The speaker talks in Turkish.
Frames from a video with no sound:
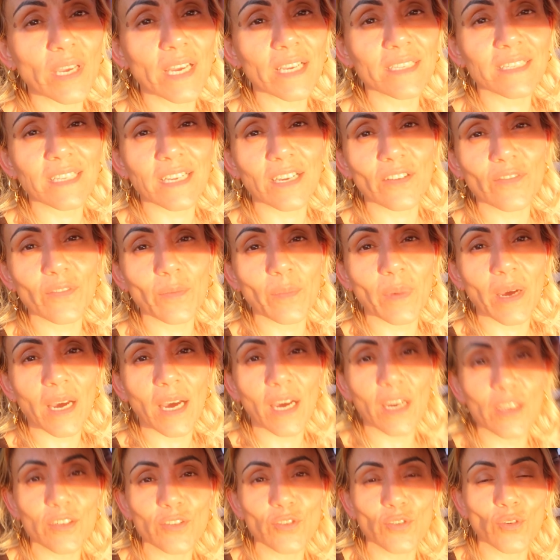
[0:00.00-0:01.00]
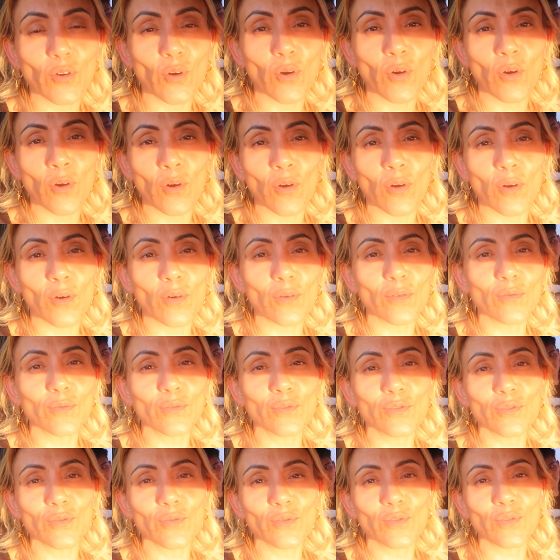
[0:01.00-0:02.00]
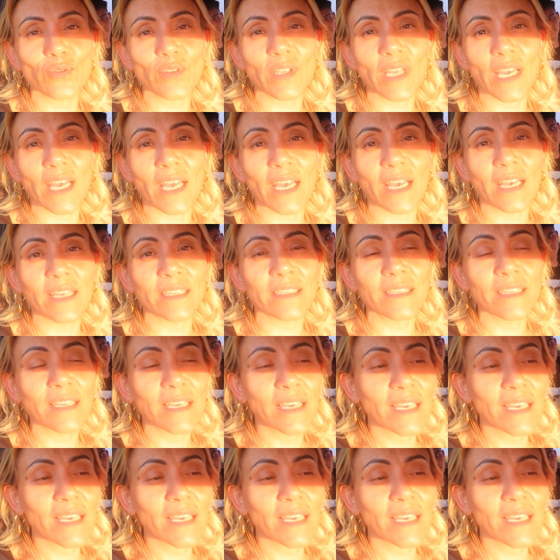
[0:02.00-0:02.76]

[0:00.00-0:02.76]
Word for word: Her tarafım ağrıyor. Üzüntüden.